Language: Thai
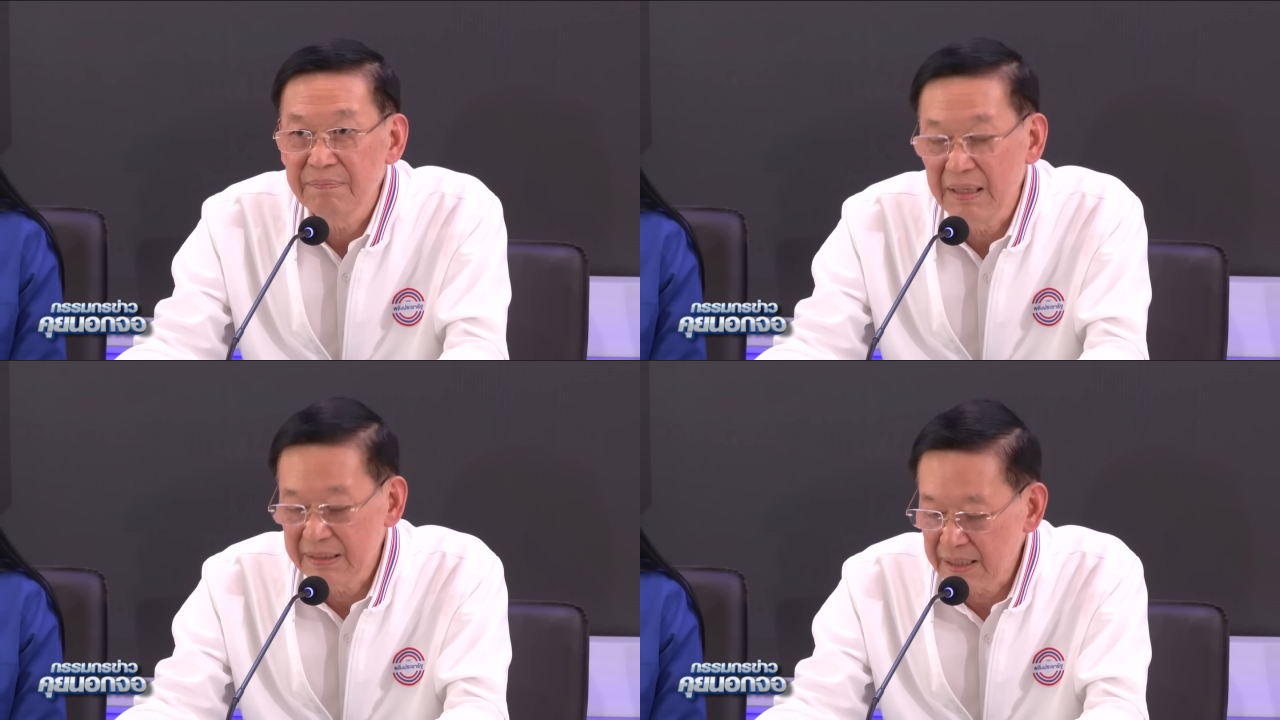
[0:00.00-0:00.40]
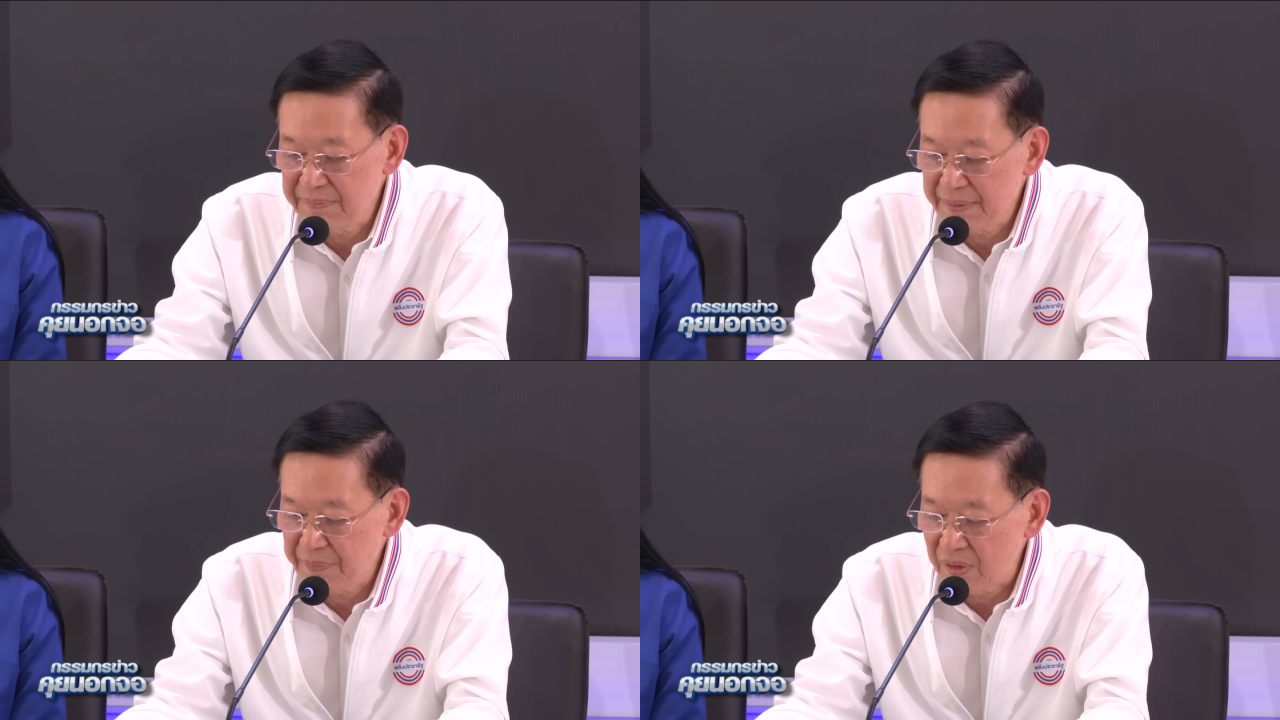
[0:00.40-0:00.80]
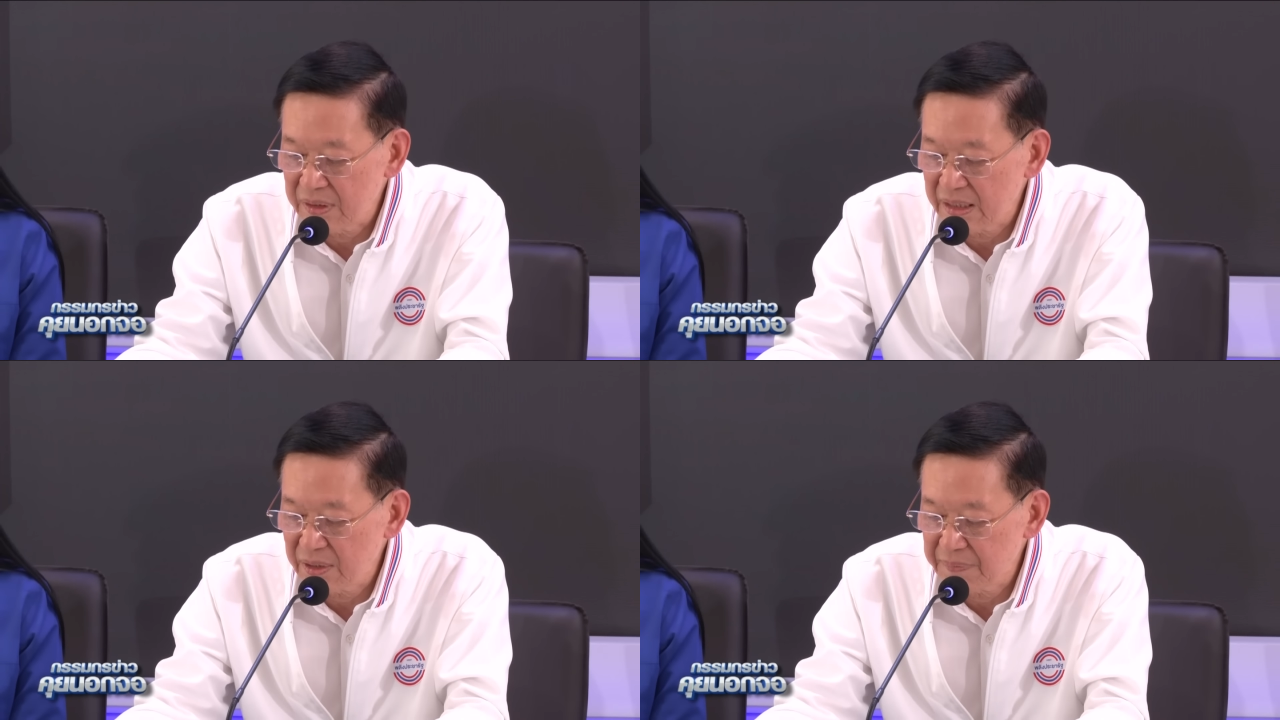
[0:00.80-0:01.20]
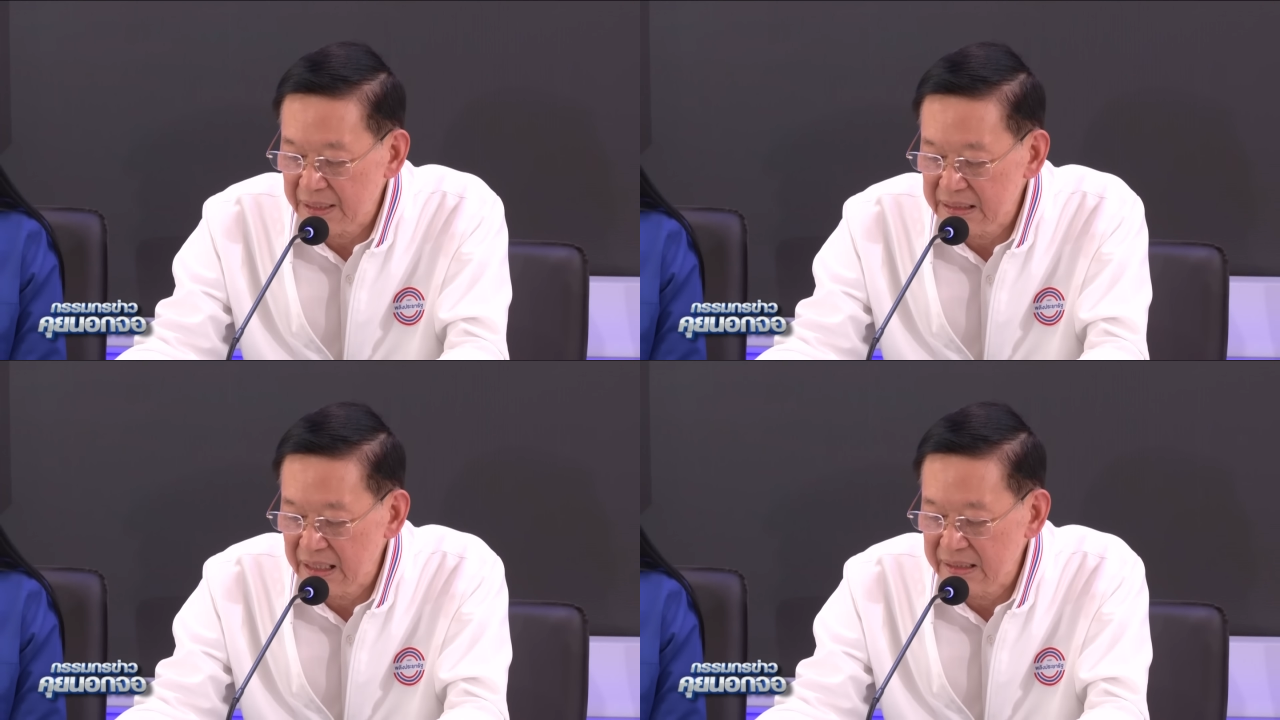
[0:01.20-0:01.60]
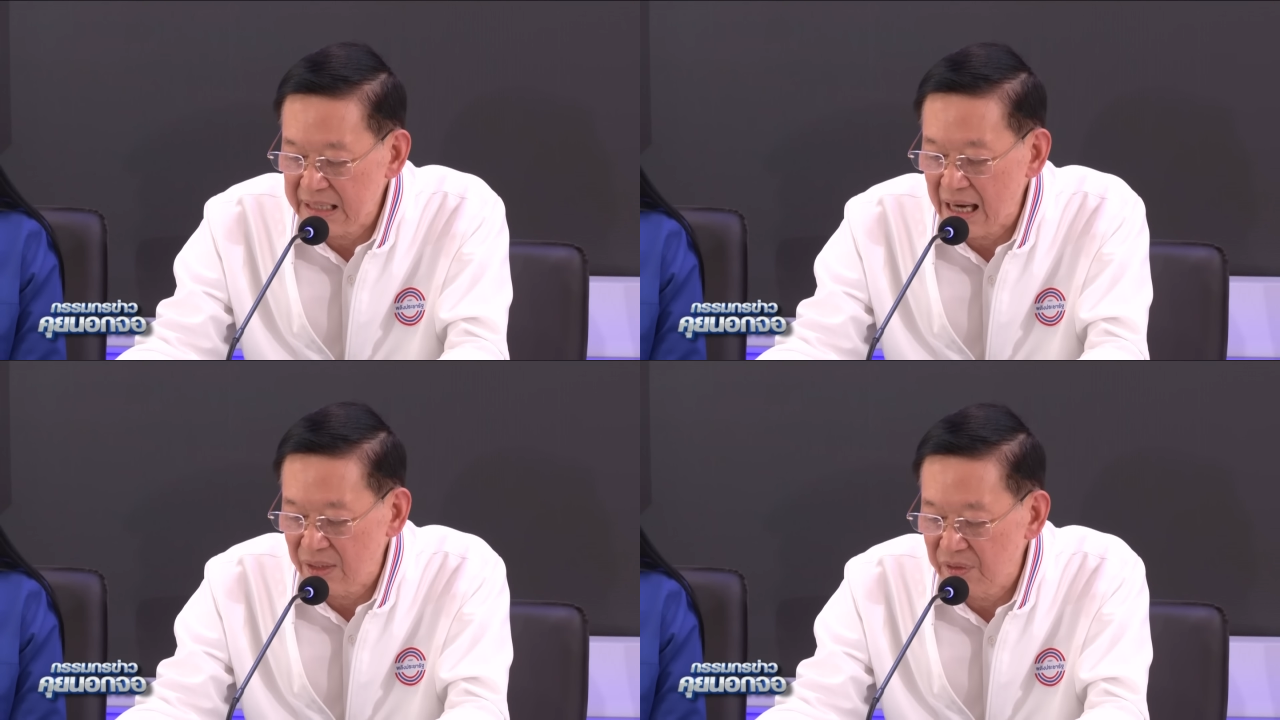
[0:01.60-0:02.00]
มันจะมีผลกระทบกระเทือน
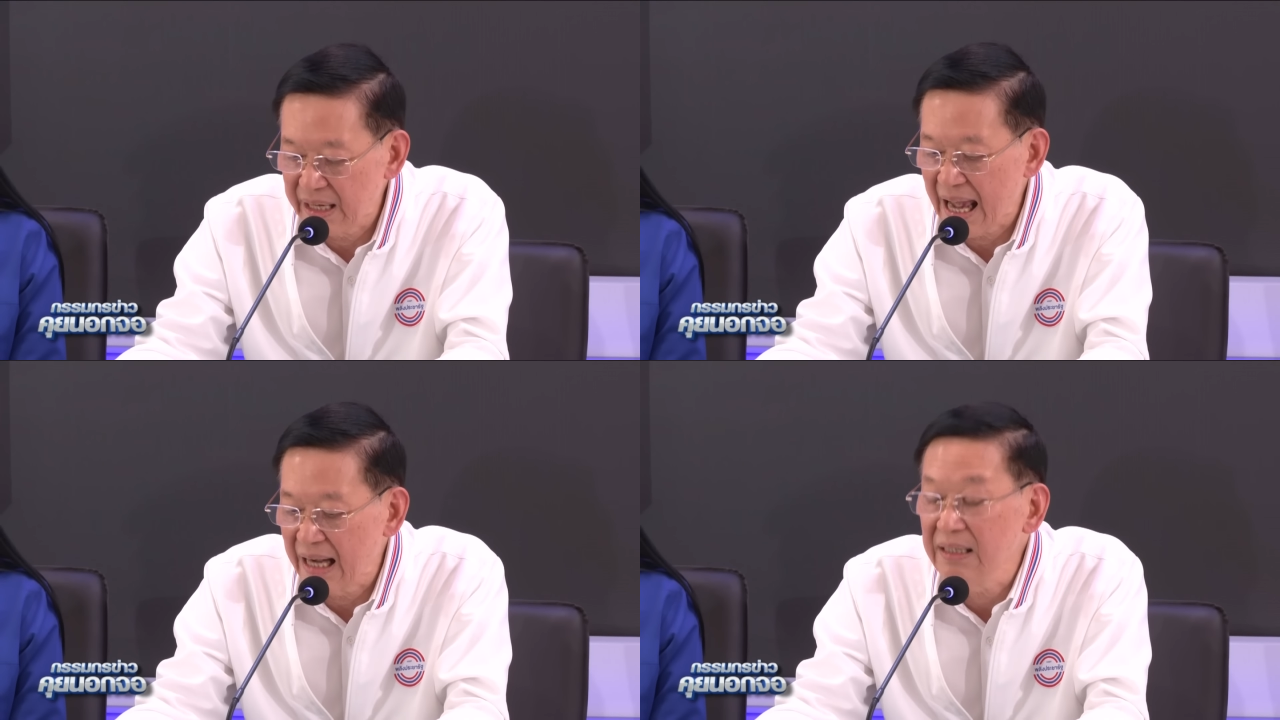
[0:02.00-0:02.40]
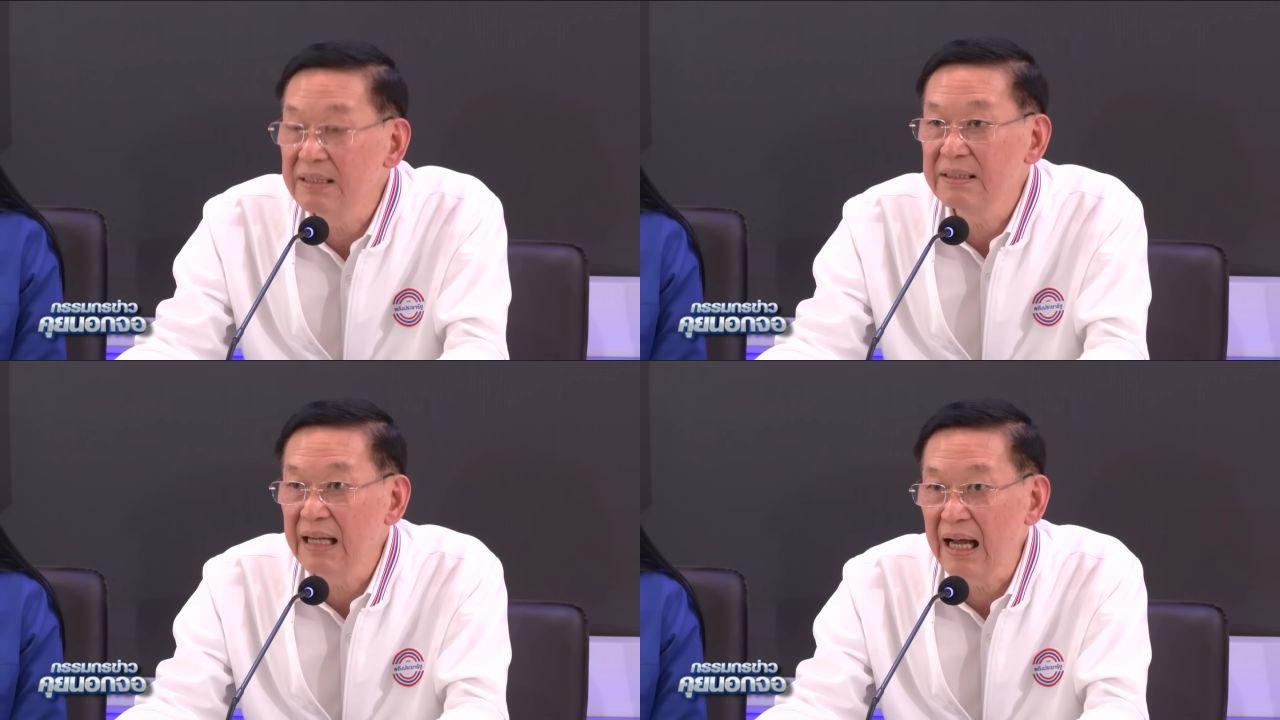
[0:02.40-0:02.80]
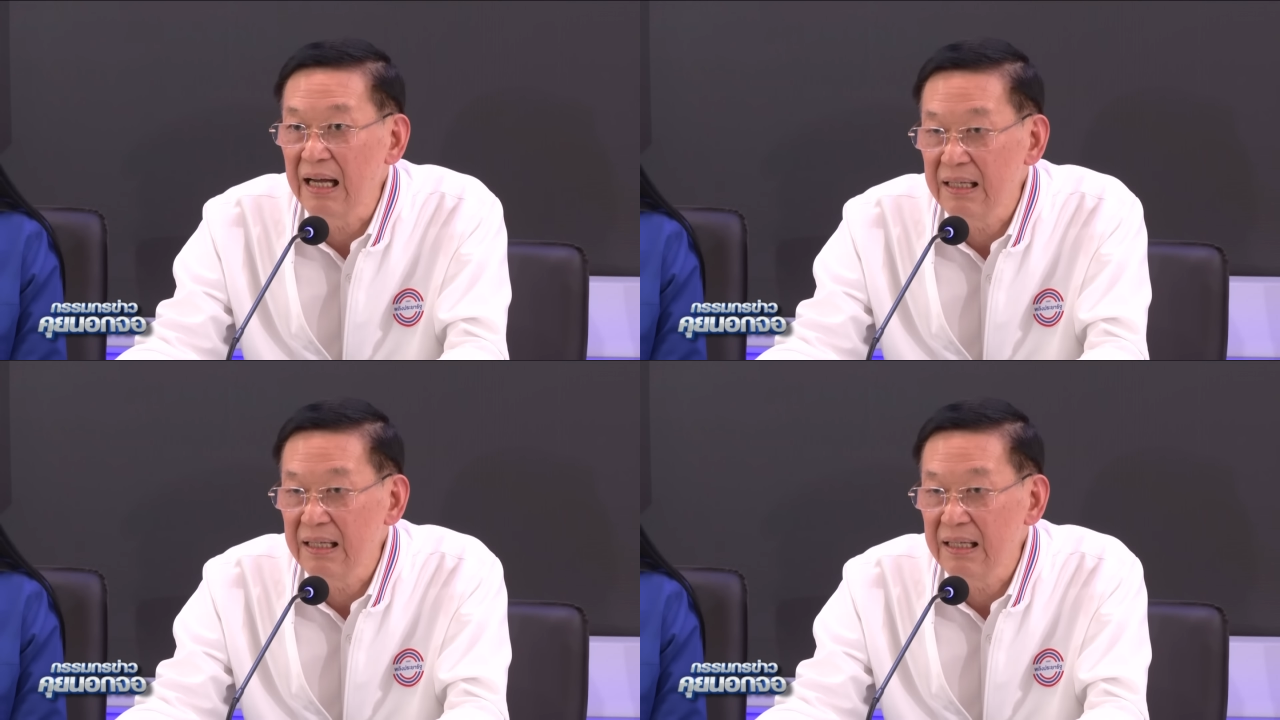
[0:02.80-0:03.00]
อย่างรุนแรงนะ